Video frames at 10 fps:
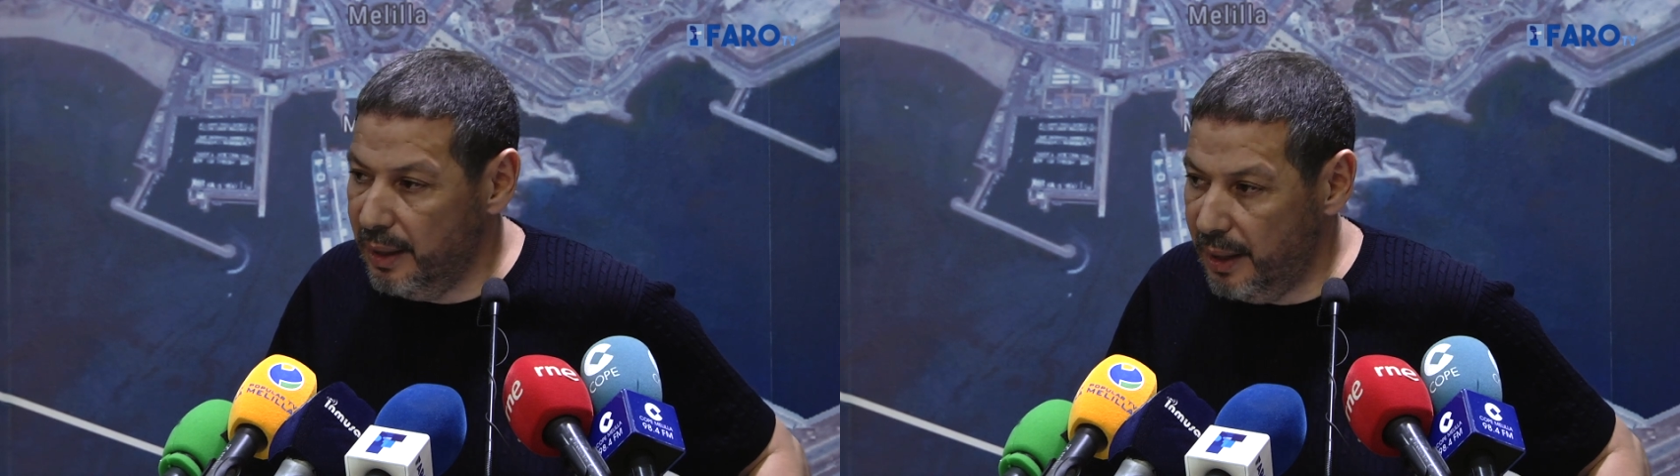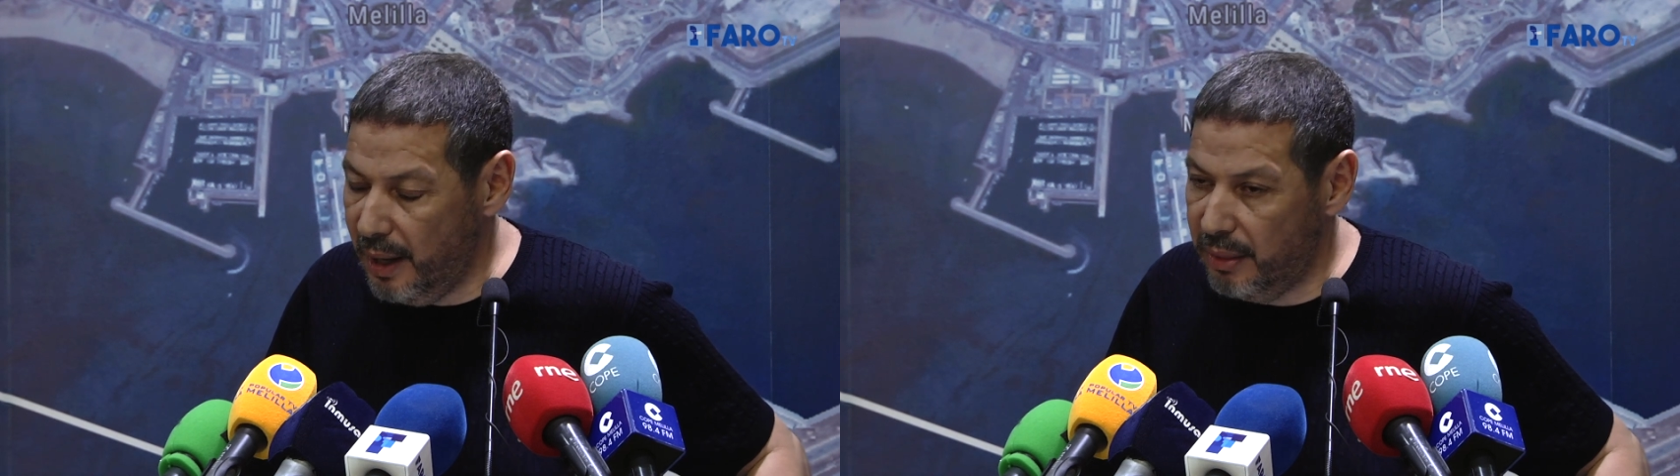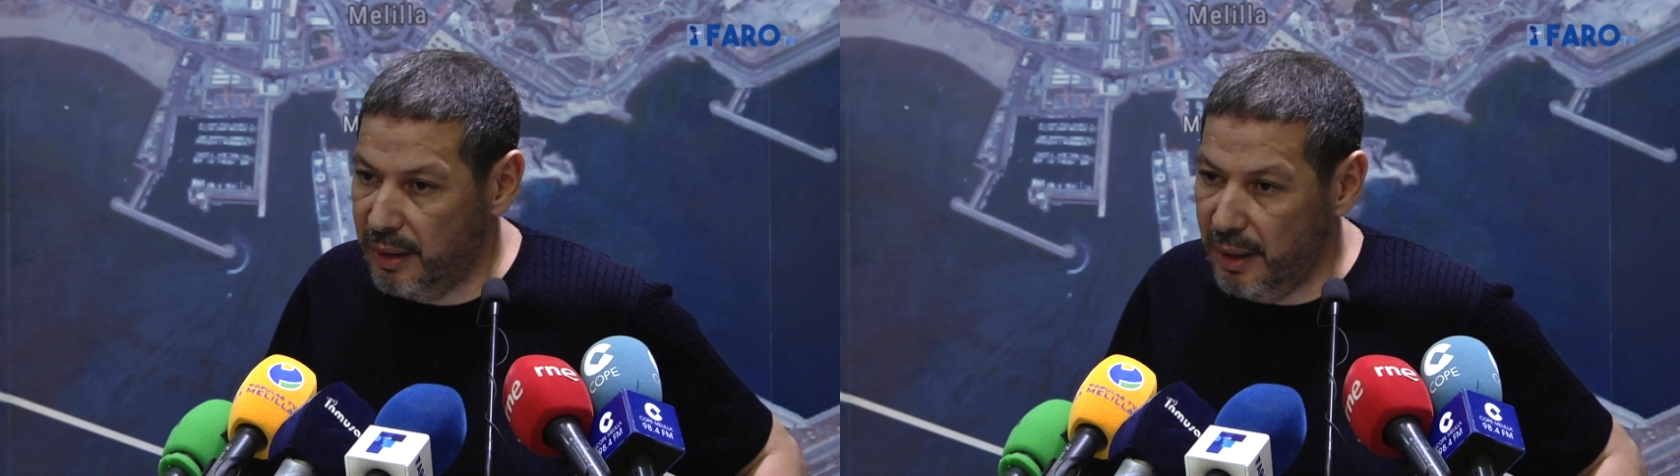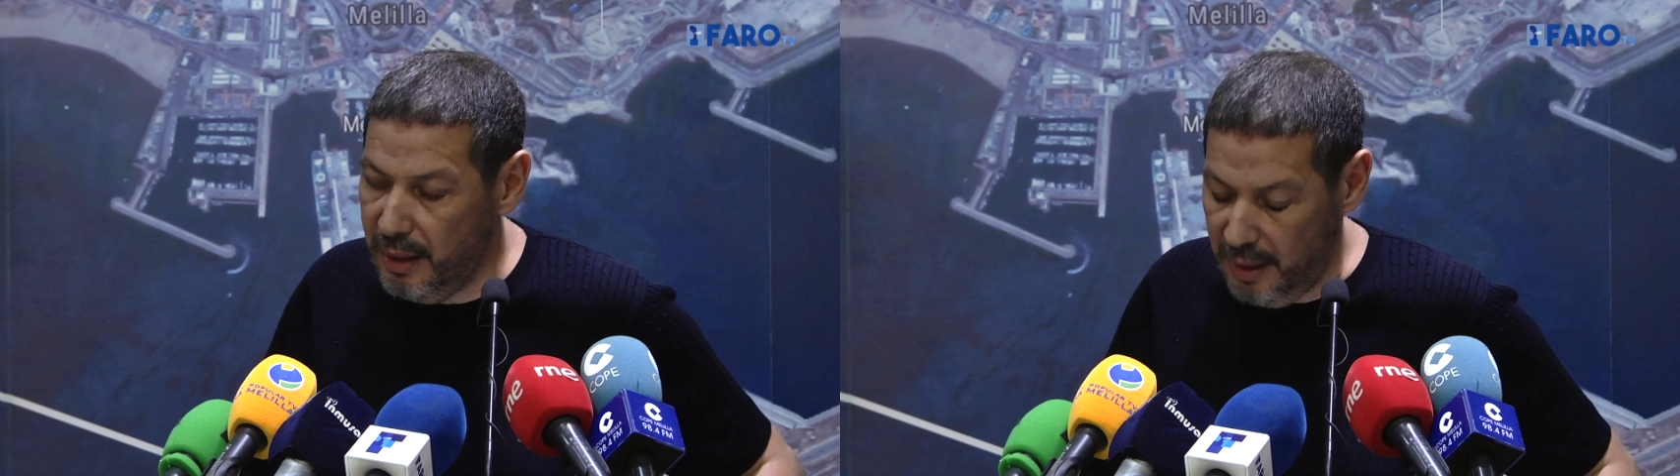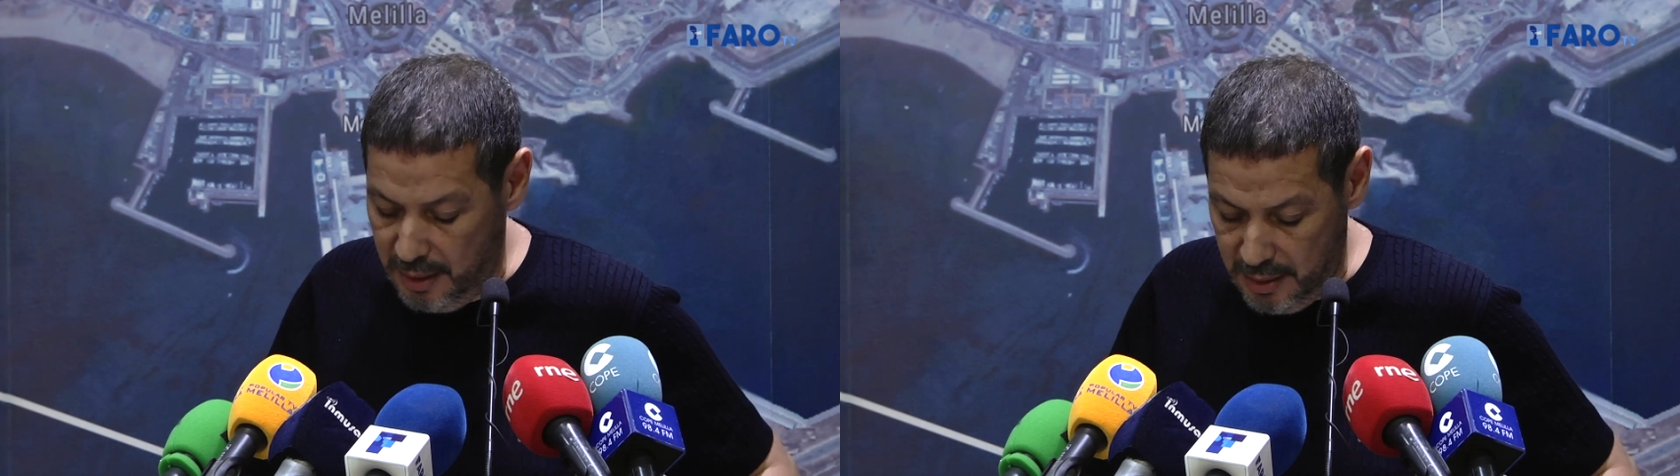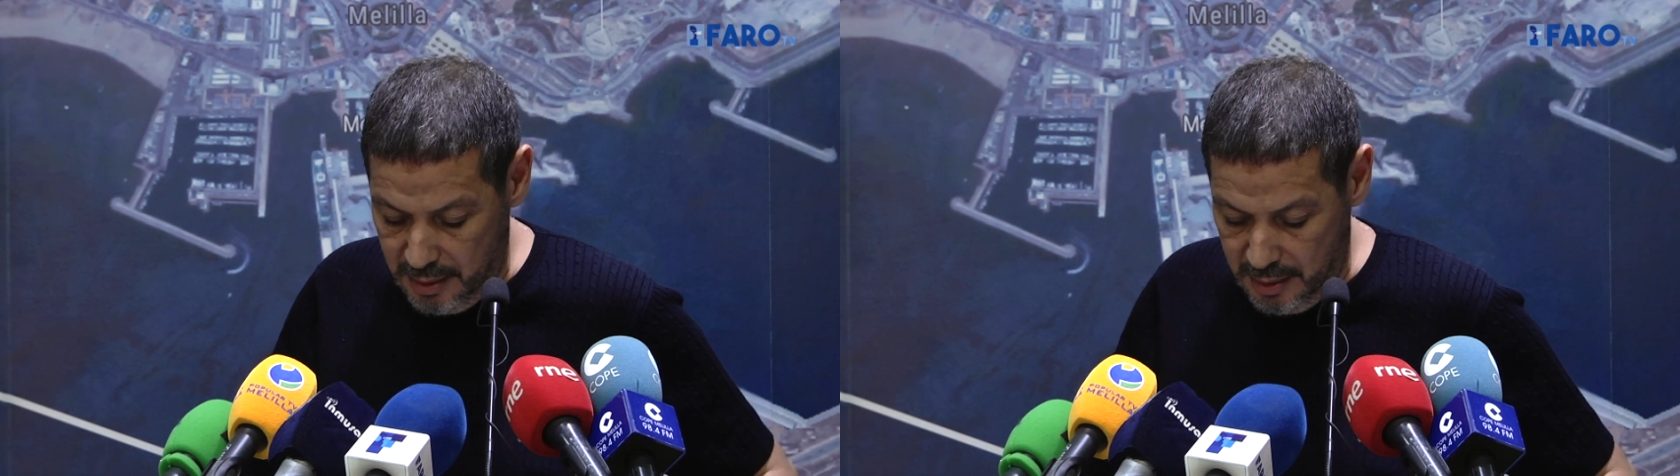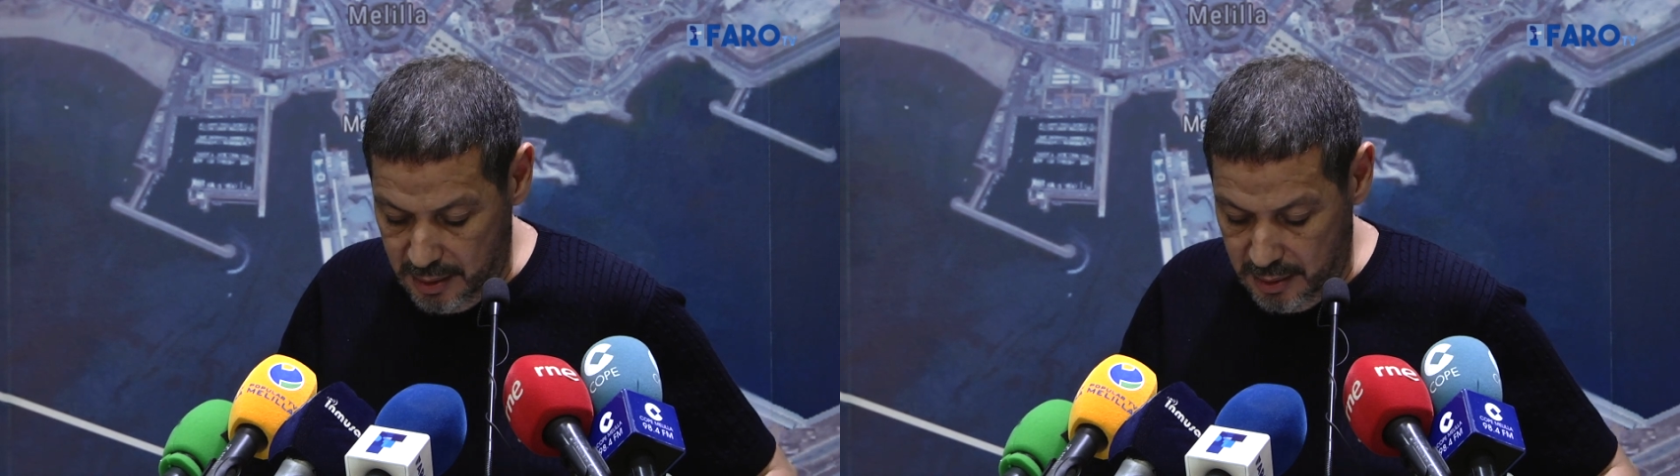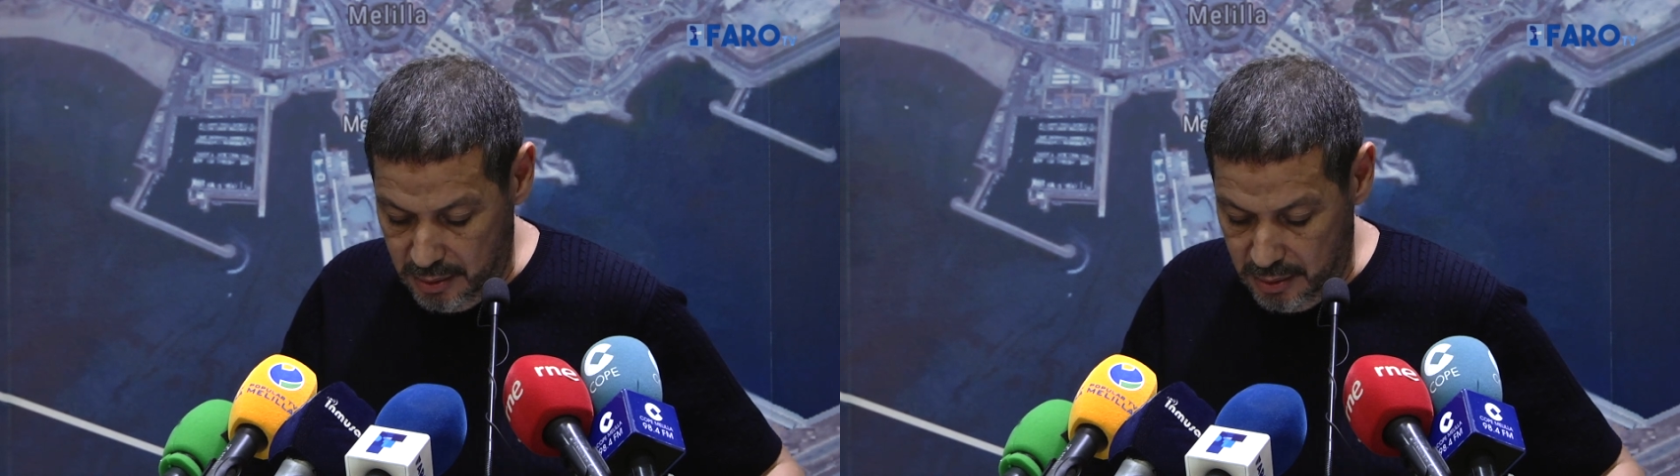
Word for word: que hace eh,